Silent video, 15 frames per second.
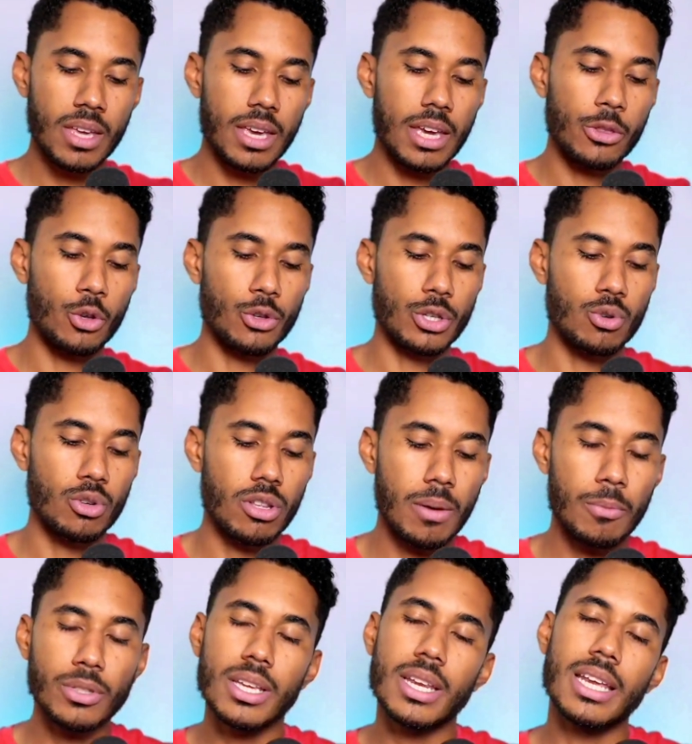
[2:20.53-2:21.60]
Entonces, cuando
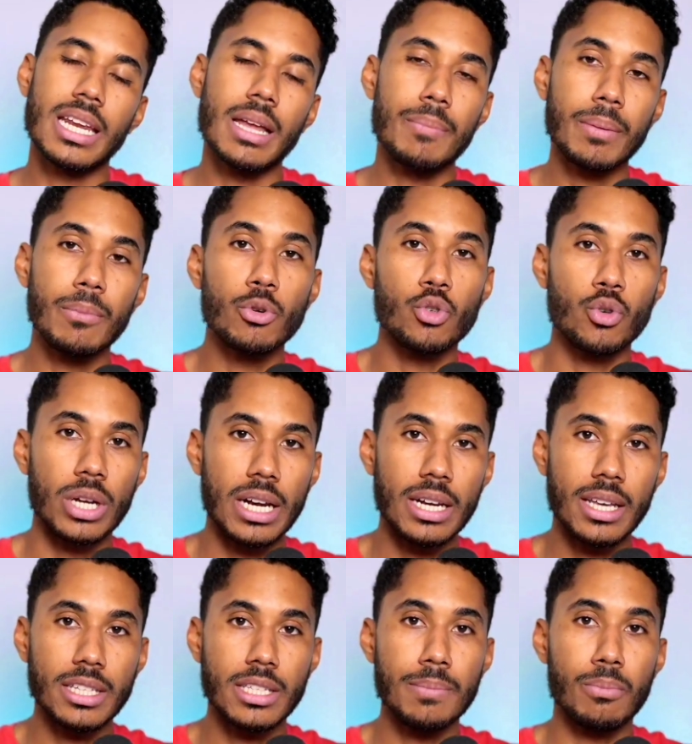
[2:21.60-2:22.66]
hablamos del hambre emocional,
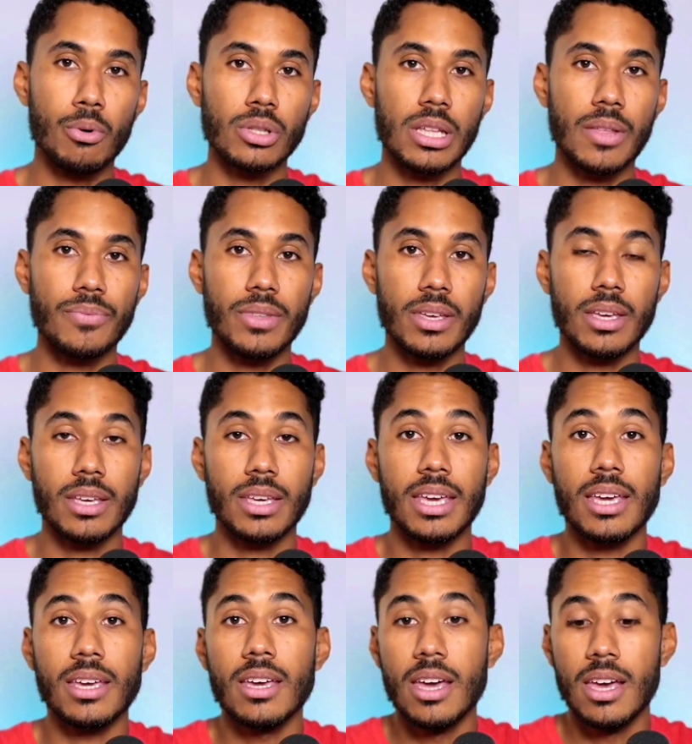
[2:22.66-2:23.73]
es importante
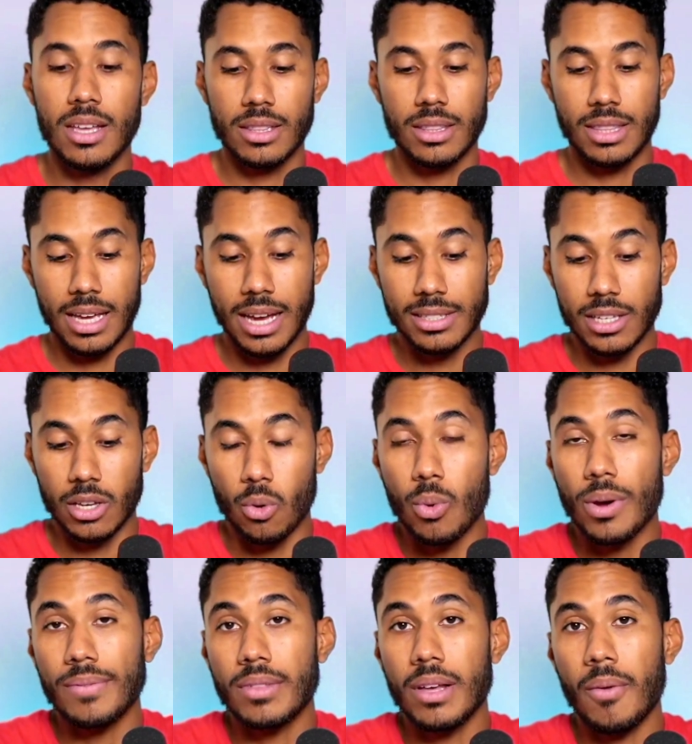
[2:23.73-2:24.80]
que tengas en
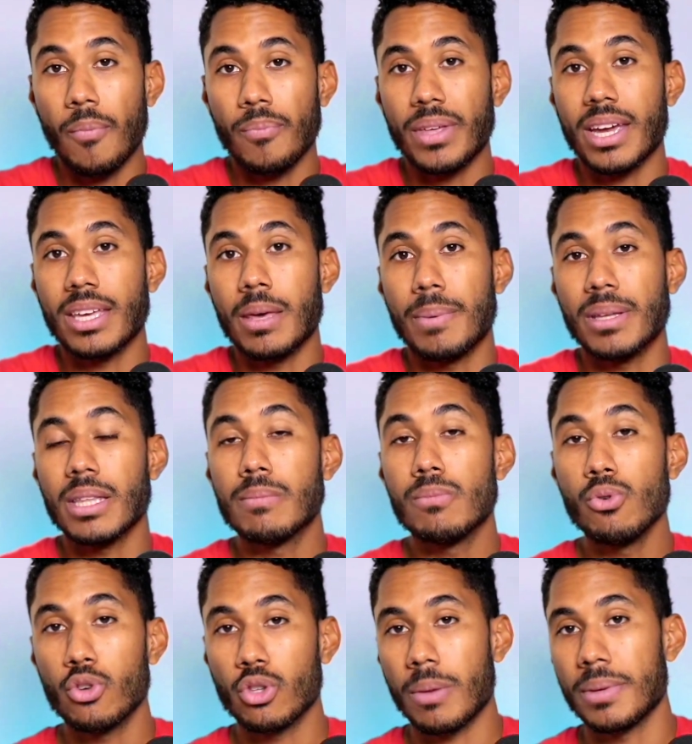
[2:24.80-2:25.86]
cuenta de que depende
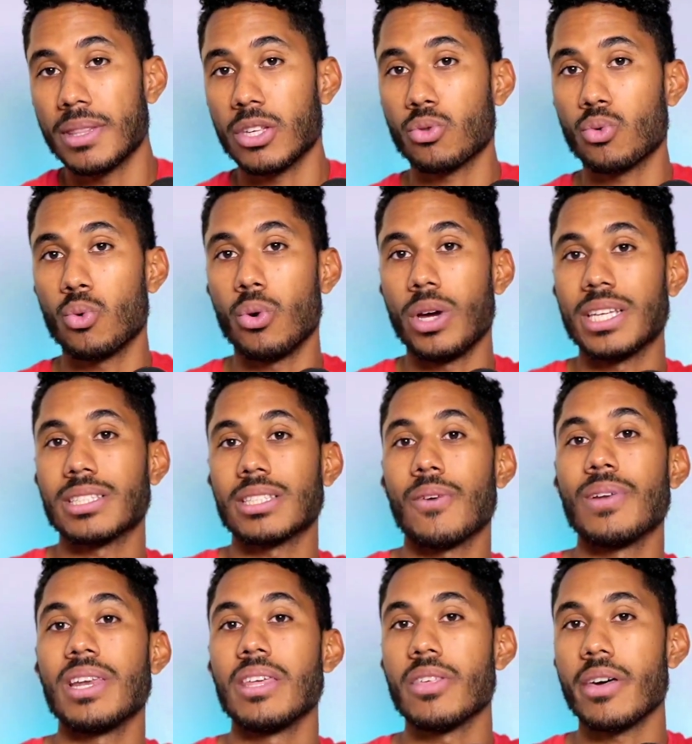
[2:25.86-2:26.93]
mucho también de tu
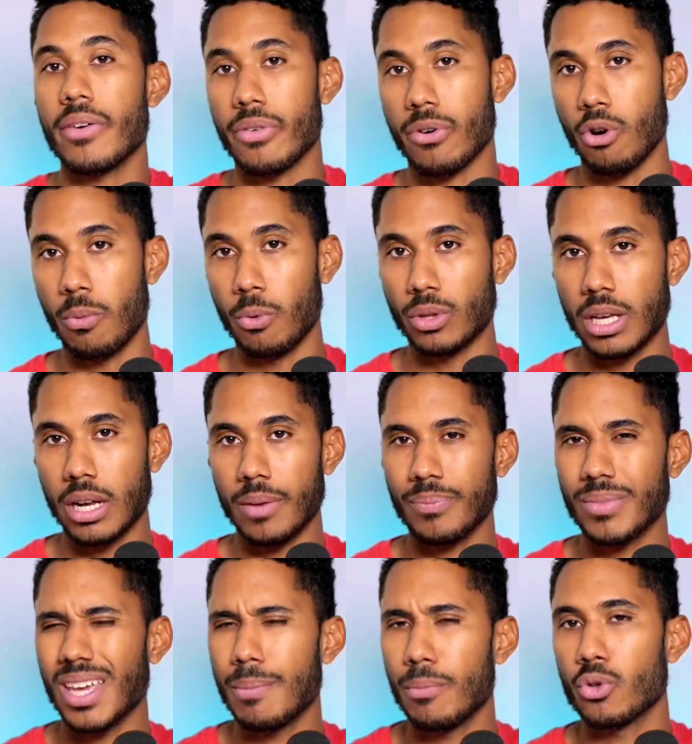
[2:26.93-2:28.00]
estabilidad como tal
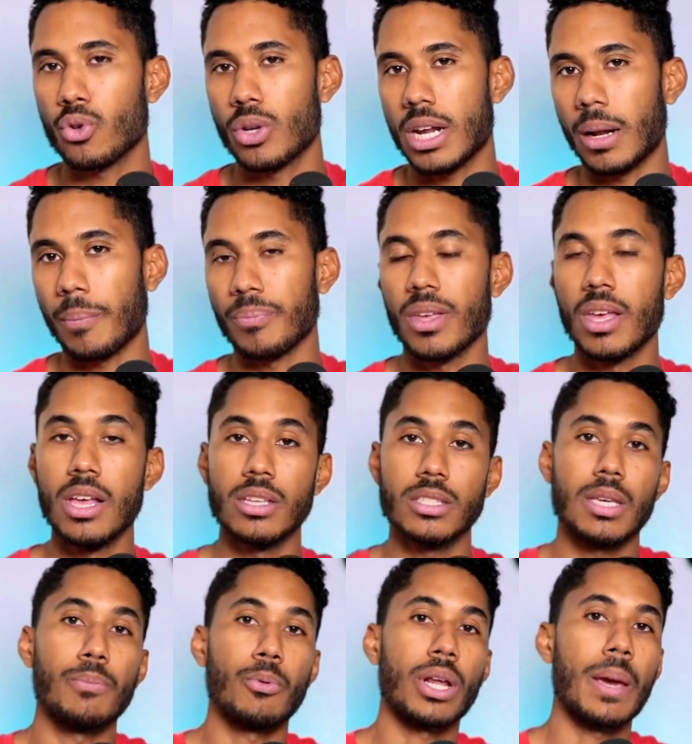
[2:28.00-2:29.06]
emocional.
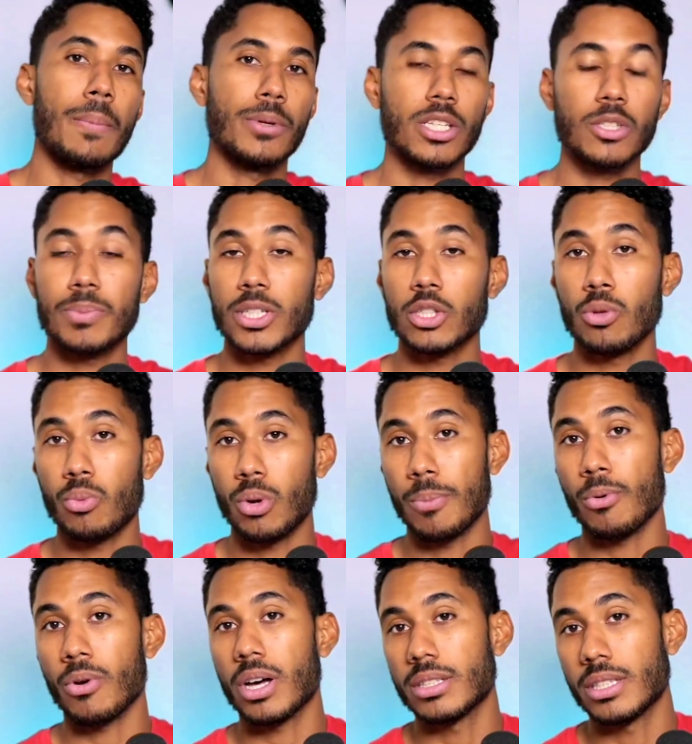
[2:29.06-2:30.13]
Si por ejemplo estás pasando por
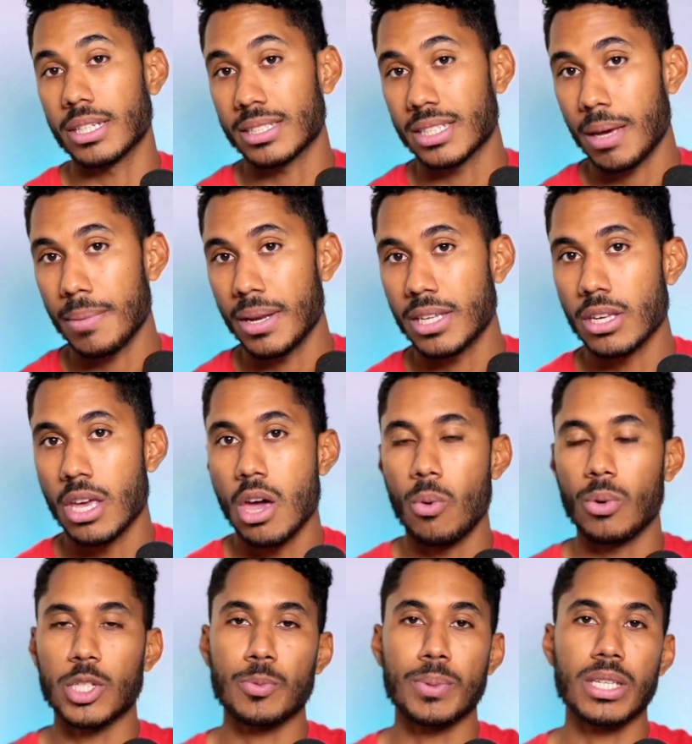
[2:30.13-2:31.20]
época de exámenes o
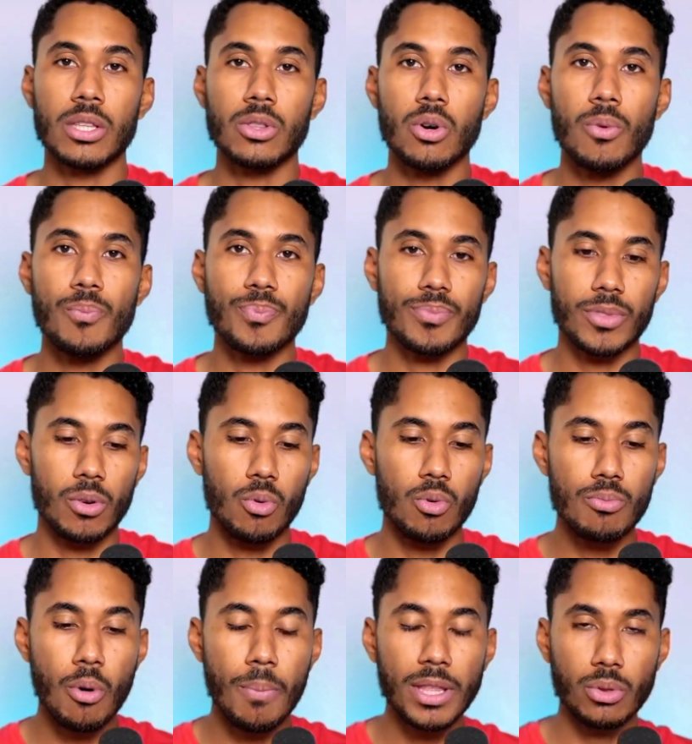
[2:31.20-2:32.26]
estás pasando un
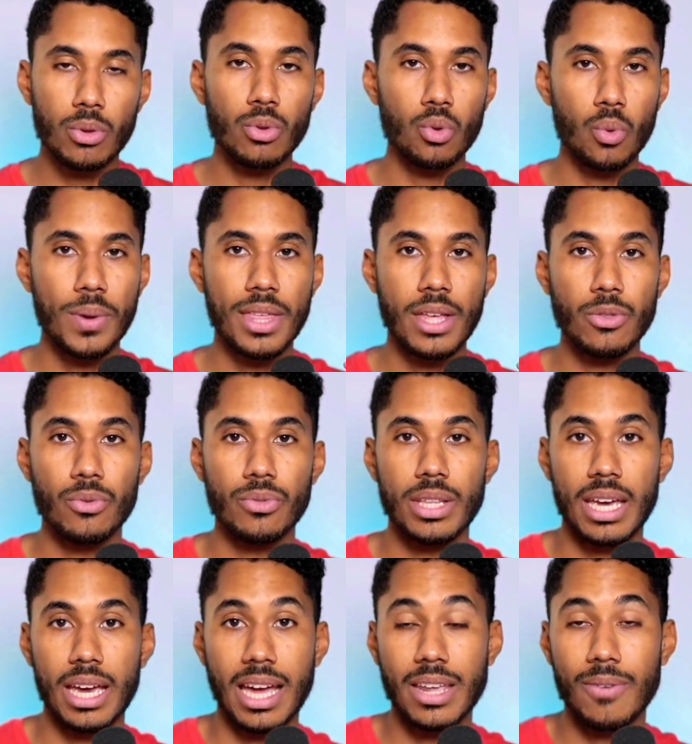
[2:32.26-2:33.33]
momento en tu vida
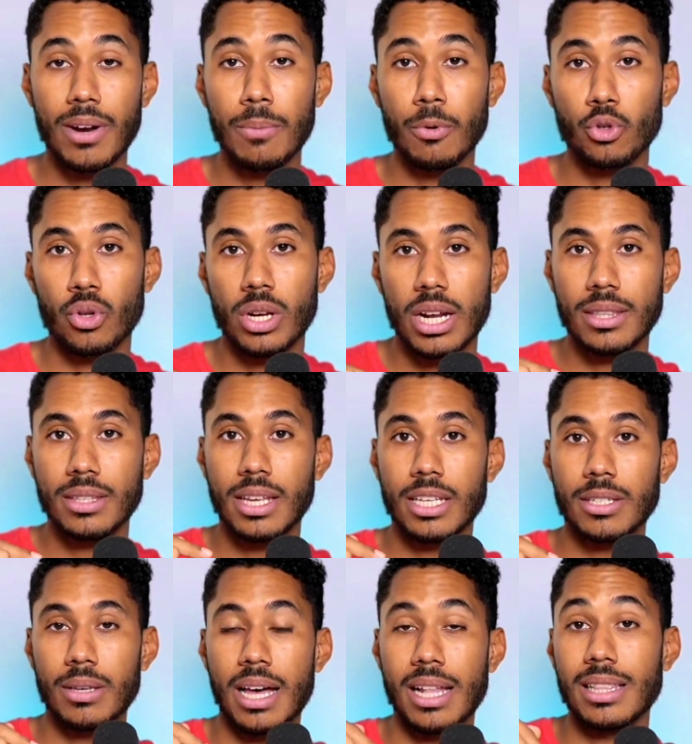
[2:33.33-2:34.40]
donde a nivel emocional
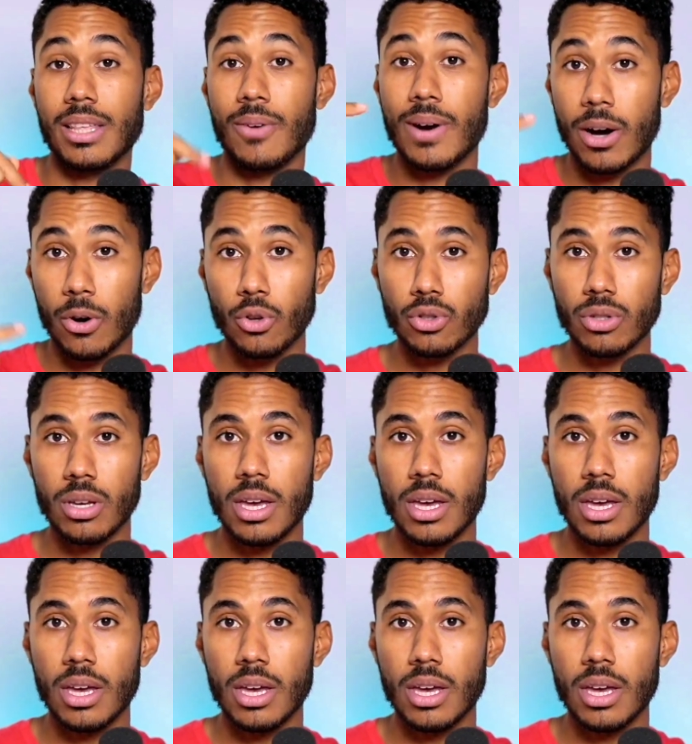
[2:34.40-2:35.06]
tienes altibajos,